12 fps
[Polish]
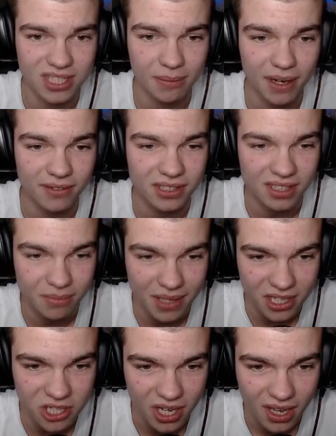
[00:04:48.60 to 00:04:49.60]
naprawdę ten
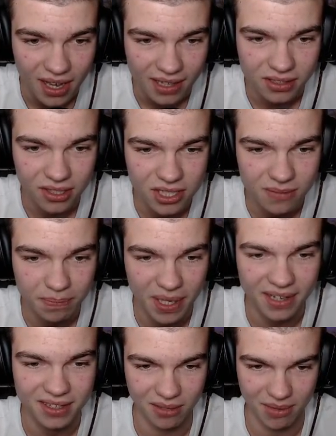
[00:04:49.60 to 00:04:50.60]
miecz to jest
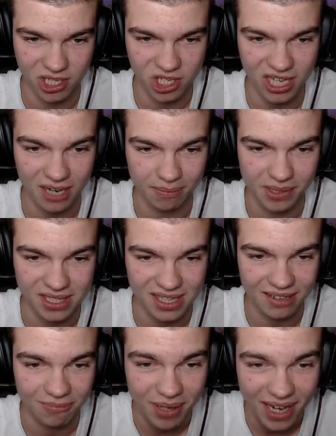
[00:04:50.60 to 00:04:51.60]
piękny miecz, sharpness,
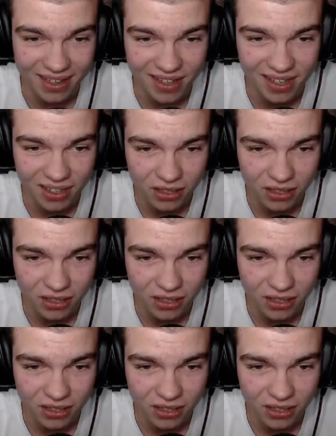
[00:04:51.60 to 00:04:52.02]
unbreaking,